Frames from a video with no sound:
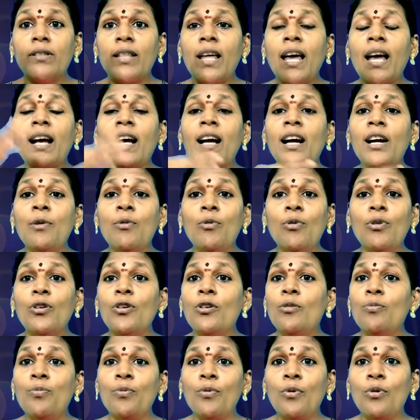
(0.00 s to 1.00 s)
தேங்காய்
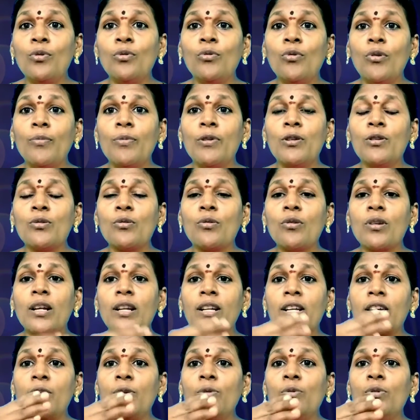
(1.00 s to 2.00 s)
ஓடுகள் போதும் அப்படின்னு
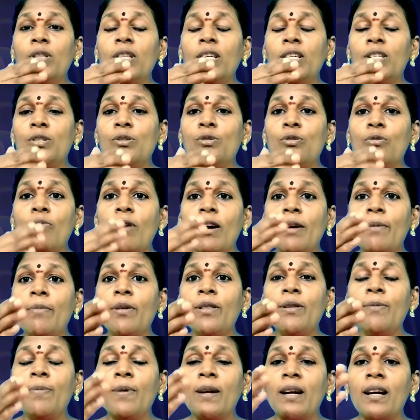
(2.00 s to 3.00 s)
சொல்கிறாரு எழுபத்தஞ்சி ரூபாய்
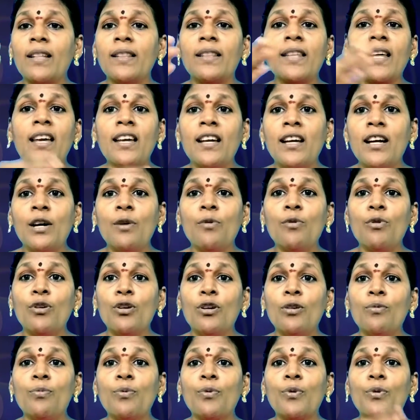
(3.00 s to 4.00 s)
மதிப்பிலான தேங்காய்
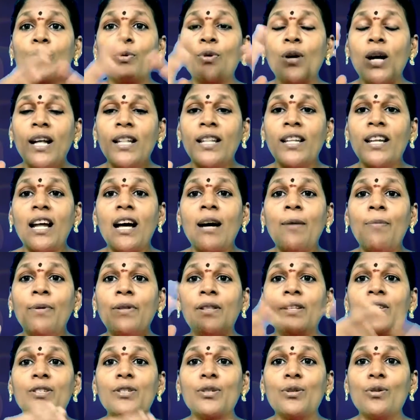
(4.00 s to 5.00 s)
ஓடுகள் போதும் அந்த
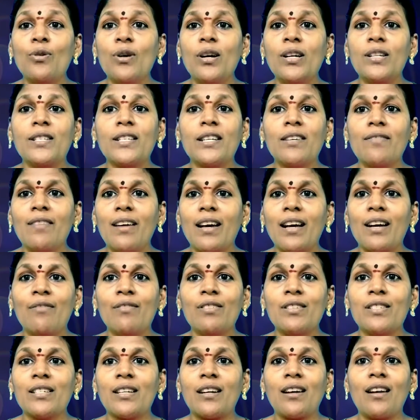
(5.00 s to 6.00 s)
நாற்பத்தஞ்சு கிலோ அரிசியை வேக
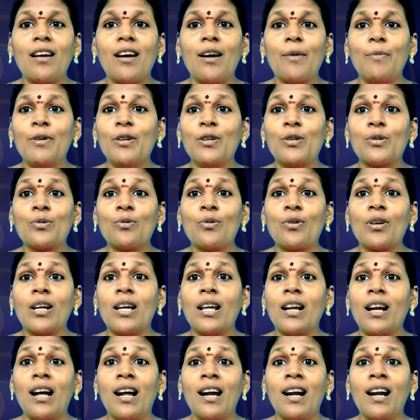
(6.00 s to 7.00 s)
வச்சிடலாம் அப்படின்னு
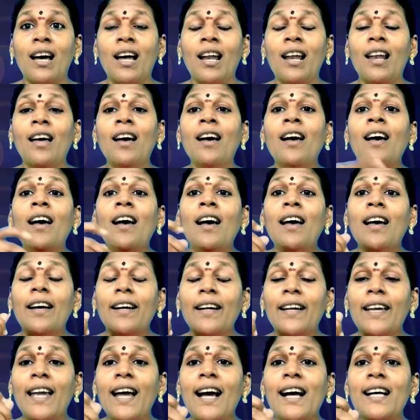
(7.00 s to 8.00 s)
சொல்கிறாரு ஆனால்
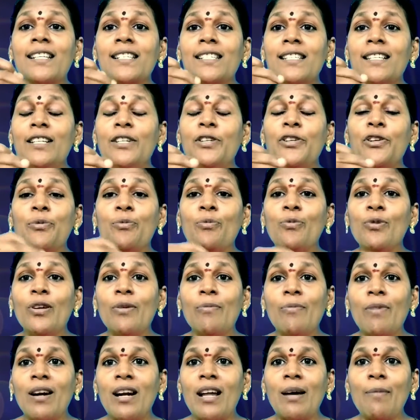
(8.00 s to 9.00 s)
கேஸ் சிலிண்டர்
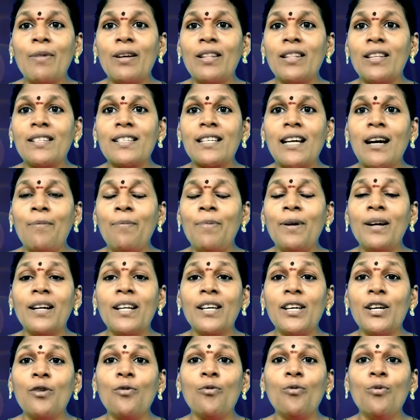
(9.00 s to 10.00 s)
மூலிமா நாம் அந்த
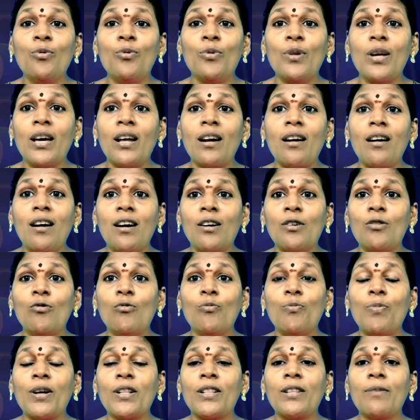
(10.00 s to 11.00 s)
சாப்பாட்டை எவ்வளோ நேரம்
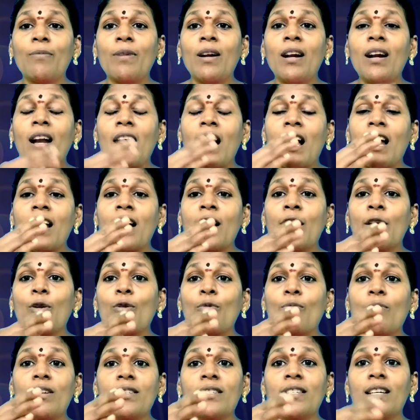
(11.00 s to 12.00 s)
ஆகும் பார்த்தோம்னா
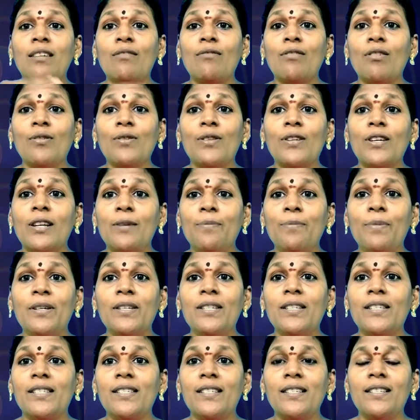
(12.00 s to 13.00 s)
நாலாயிரம் ரூபாய் செலவாகுது
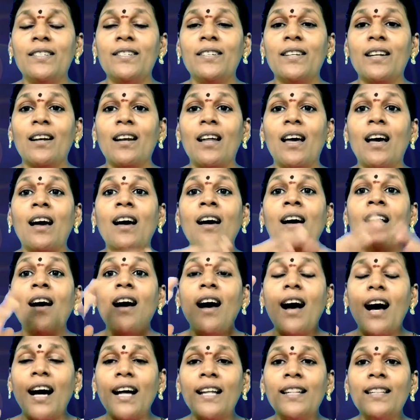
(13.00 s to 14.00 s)
எல்பிஜி சிலிண்டரில்
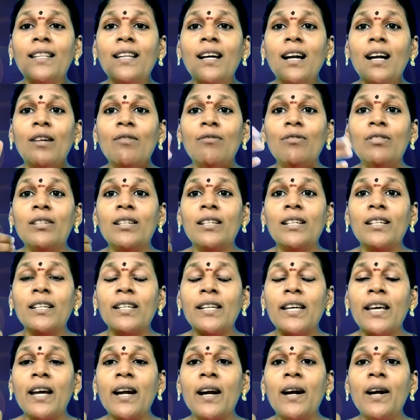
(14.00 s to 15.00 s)
அந்த அளவுக்கு
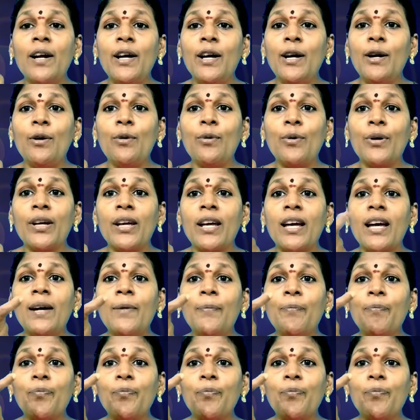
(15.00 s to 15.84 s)
ஏழைகளுடைய